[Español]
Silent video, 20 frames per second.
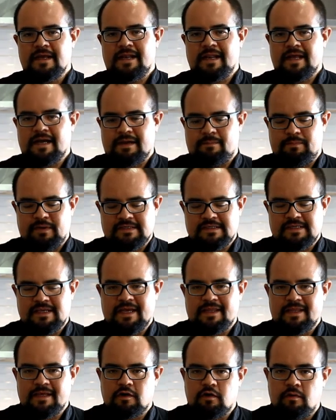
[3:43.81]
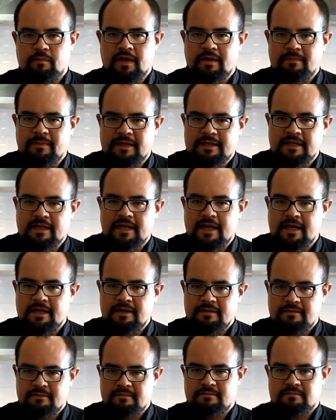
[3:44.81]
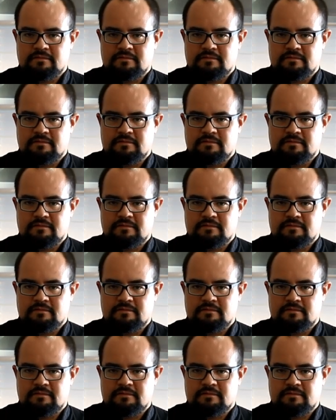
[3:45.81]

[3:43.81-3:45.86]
la capacidad de comer material